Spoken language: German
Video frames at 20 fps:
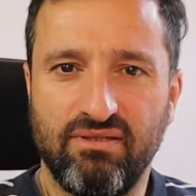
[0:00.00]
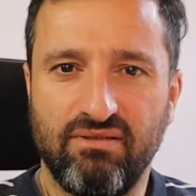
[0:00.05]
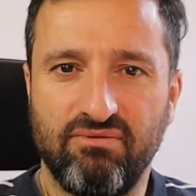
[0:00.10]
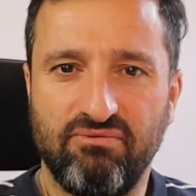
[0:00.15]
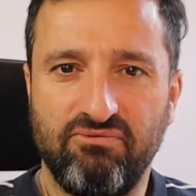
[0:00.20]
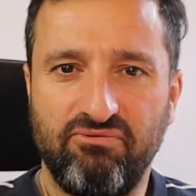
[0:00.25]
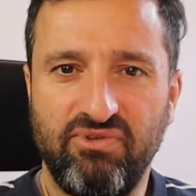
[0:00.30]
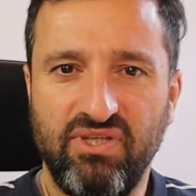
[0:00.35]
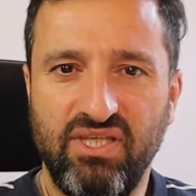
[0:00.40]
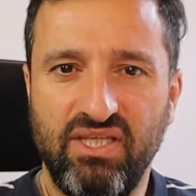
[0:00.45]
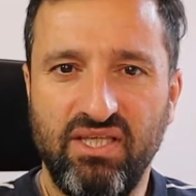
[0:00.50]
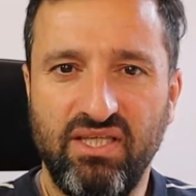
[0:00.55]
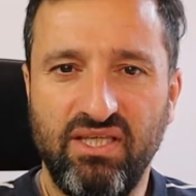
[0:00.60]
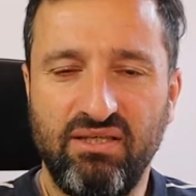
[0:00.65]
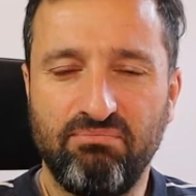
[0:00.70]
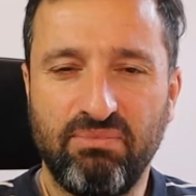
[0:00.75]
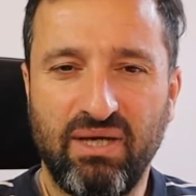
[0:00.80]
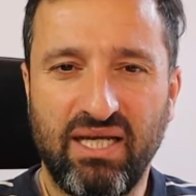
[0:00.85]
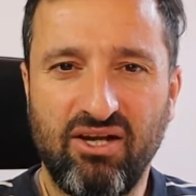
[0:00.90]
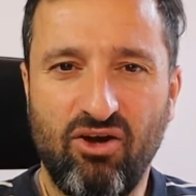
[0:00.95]
wie
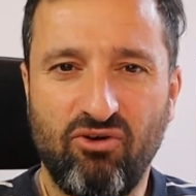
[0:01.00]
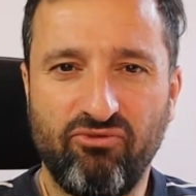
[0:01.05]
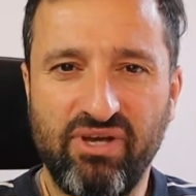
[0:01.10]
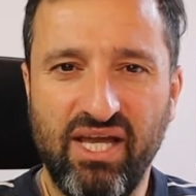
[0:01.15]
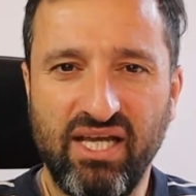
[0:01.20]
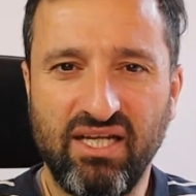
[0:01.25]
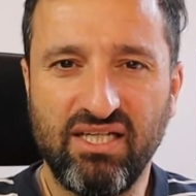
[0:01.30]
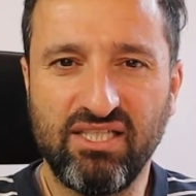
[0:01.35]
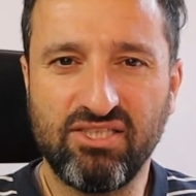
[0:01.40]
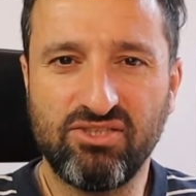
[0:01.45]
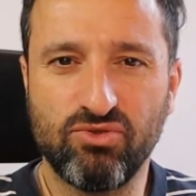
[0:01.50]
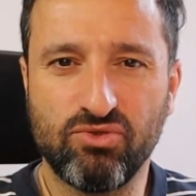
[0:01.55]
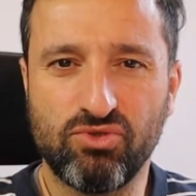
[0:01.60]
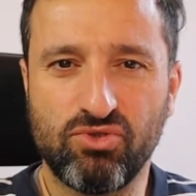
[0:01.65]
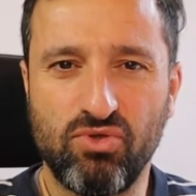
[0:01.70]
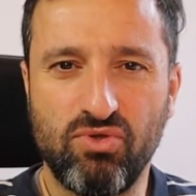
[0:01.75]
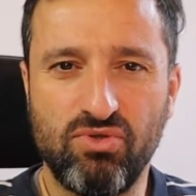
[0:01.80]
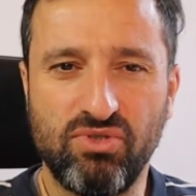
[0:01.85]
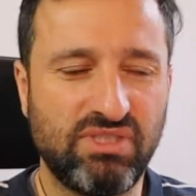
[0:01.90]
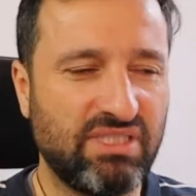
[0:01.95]
man auf Englisch so
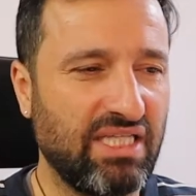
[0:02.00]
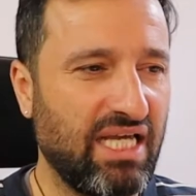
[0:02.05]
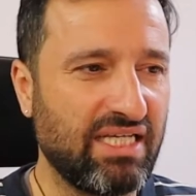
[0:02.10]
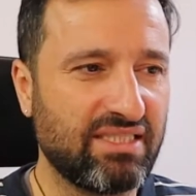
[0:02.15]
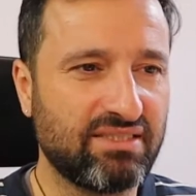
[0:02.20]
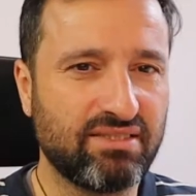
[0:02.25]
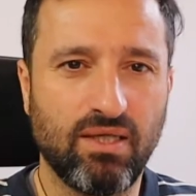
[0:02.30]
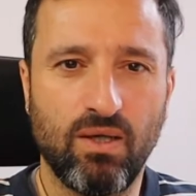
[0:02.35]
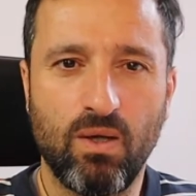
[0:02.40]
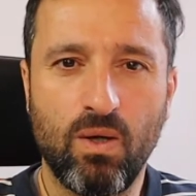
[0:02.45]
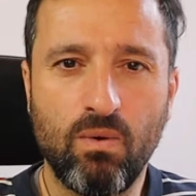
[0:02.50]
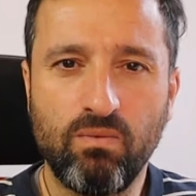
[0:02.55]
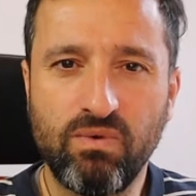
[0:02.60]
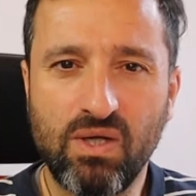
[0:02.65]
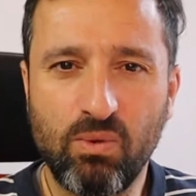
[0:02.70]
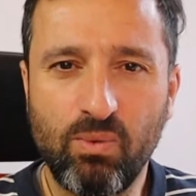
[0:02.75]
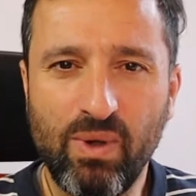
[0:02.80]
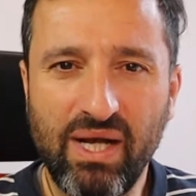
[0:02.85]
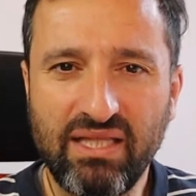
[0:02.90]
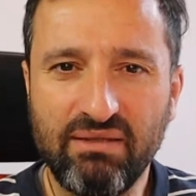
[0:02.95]
schön sagt,
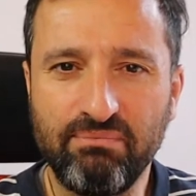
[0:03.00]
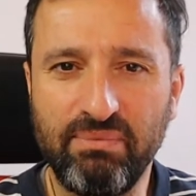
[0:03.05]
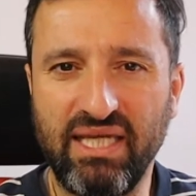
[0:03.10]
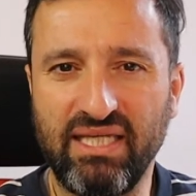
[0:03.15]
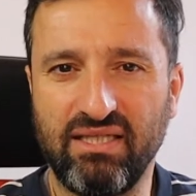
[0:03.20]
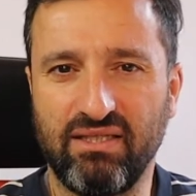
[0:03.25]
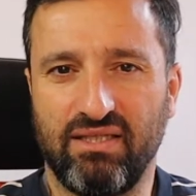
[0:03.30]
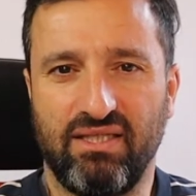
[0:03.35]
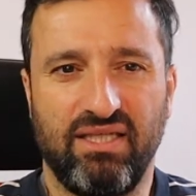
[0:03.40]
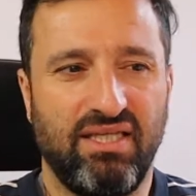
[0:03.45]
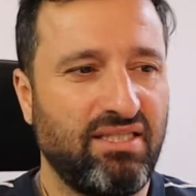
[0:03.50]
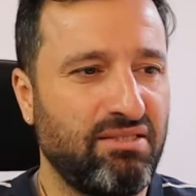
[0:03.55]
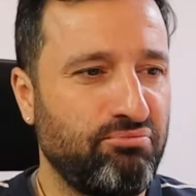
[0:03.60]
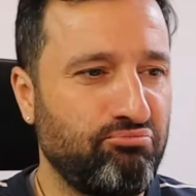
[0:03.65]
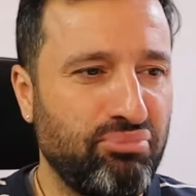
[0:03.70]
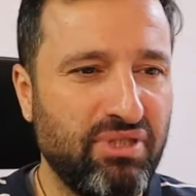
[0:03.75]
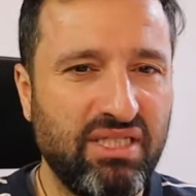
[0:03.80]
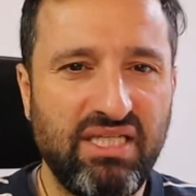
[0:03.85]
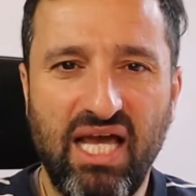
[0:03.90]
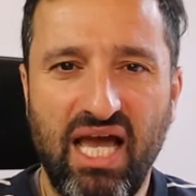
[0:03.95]
overwhelming. Ich
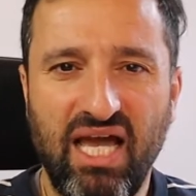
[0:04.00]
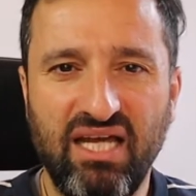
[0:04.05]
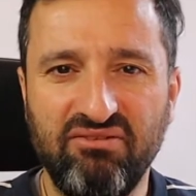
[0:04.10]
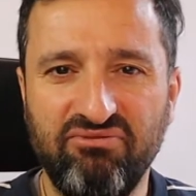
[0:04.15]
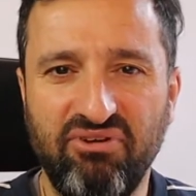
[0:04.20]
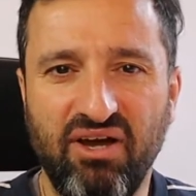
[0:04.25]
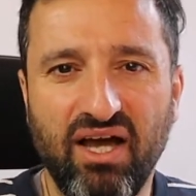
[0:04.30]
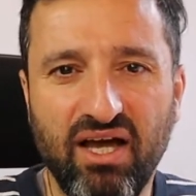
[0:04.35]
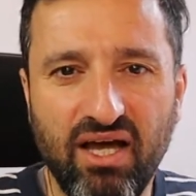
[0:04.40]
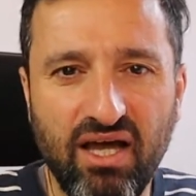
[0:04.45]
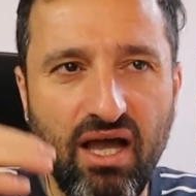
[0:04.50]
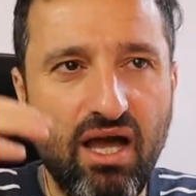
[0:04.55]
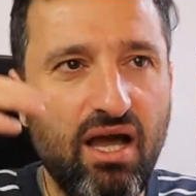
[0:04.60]
bin einfach